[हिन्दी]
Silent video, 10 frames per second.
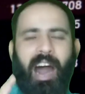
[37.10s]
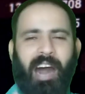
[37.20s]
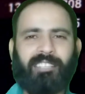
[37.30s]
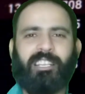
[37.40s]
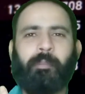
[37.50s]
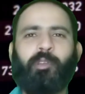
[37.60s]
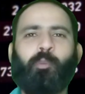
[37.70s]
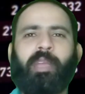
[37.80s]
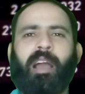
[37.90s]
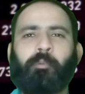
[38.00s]
आज की वीडियो
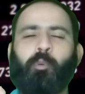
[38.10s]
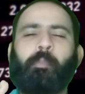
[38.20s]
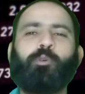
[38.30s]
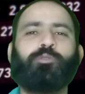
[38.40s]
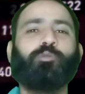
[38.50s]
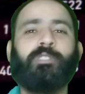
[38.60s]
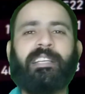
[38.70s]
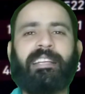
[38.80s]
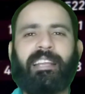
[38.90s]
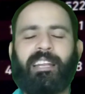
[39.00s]
में आपको बहुत कुछ
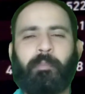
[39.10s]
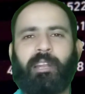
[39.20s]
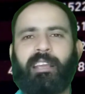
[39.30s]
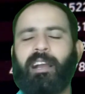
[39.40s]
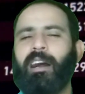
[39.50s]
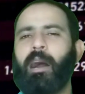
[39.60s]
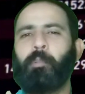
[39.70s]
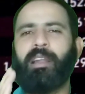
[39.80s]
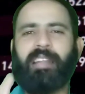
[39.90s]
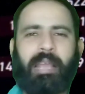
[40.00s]
सीखने के लिए मिलेगा
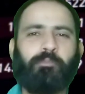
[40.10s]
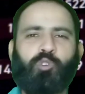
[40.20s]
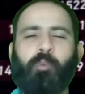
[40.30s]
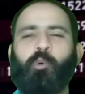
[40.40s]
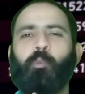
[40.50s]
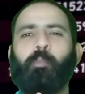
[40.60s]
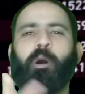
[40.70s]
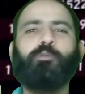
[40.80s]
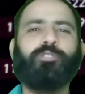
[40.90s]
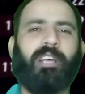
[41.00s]
आपका टाइम जो है वो बहुत